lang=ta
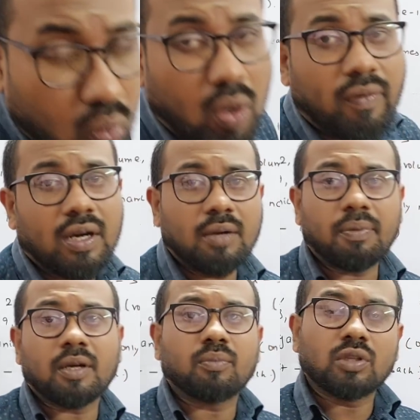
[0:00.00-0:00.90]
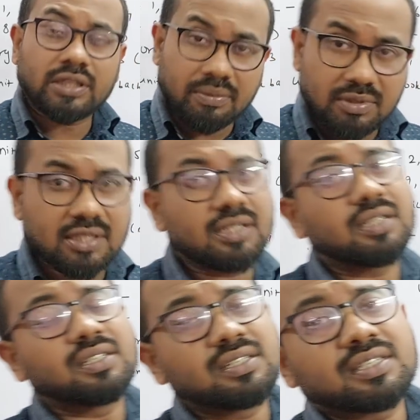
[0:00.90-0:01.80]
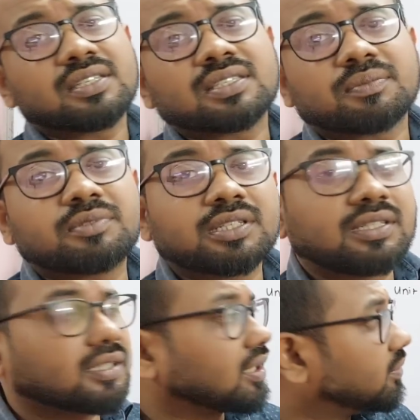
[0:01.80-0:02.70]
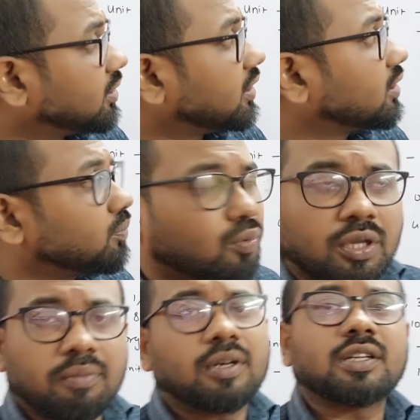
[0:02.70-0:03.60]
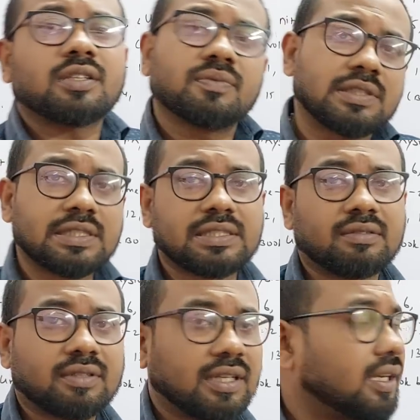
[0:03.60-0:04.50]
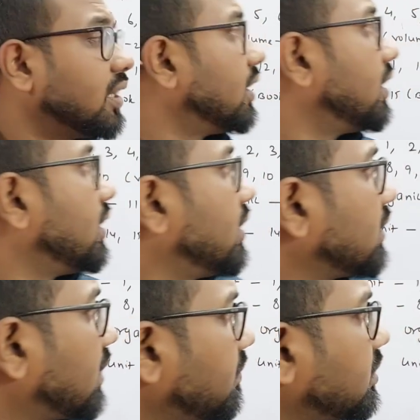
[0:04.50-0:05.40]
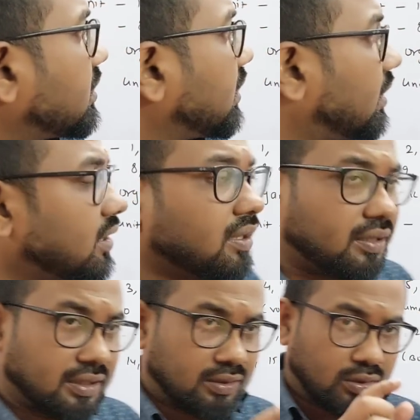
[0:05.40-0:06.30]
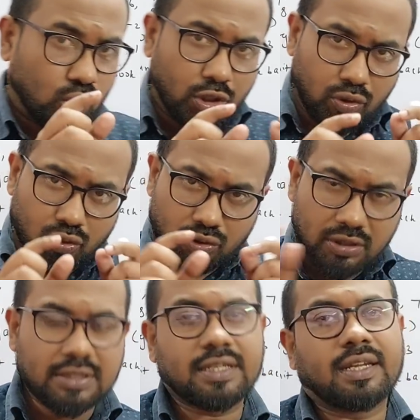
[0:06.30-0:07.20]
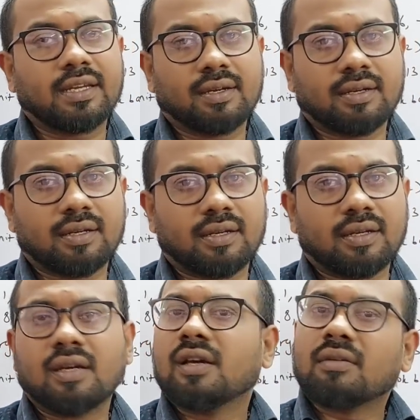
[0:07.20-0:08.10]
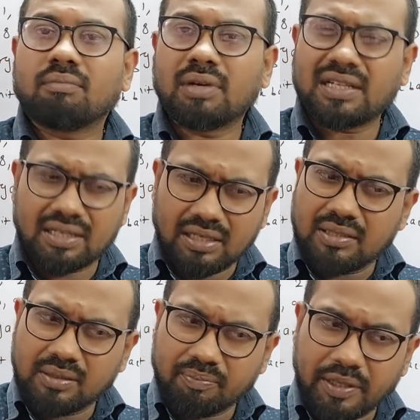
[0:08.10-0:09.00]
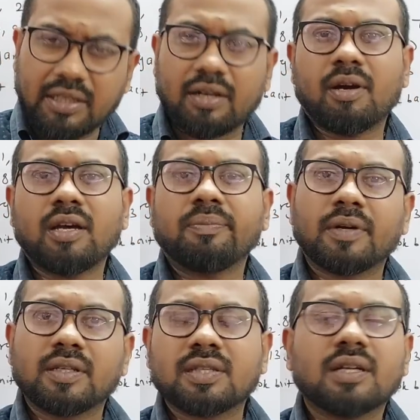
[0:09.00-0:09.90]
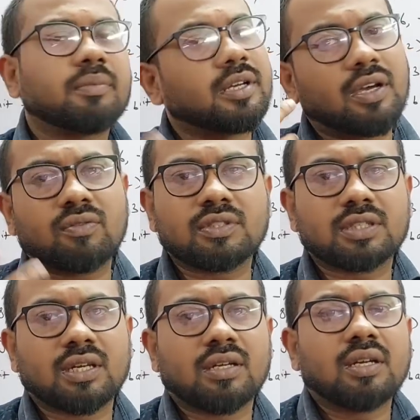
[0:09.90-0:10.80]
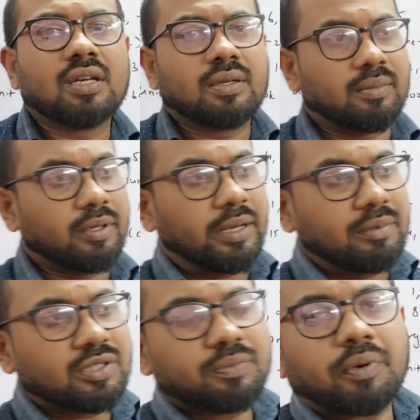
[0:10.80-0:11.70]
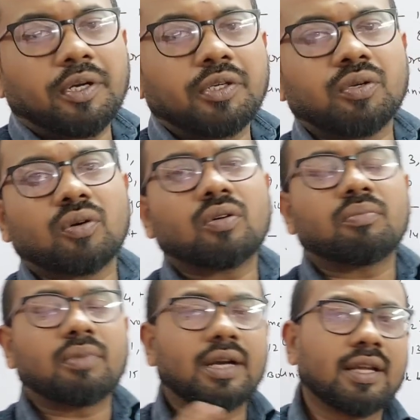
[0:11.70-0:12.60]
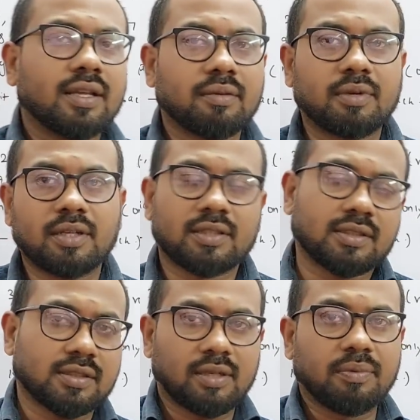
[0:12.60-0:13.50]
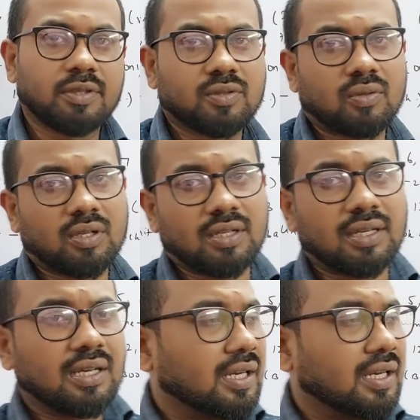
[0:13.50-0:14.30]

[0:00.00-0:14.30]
ஓவரால் பார்க்கும்போது கெமிஸ்ட்ரி தான் ஈஸியஸ்ட் சப்ஜெக்ட்டு அப்படிங்கிறத புரிய மாட்டேங்குது ஃபிசிக்ஸோட கெமிஸ்ட்ரியில் குட்டி குட்டி கொஷின்ஸ் நிறையா இருக்கலாம் பட் அது படிக்கிற மாதிரி படித்தா நம்ம ஞாபகம் வச்சுக்கலாம் நம்ம கெமிஸ்ட்ரி படிக்கிறோம் மண்டையில் ஏற மாட்டேங்குது அப்படின்னு சொல்கிறாங்க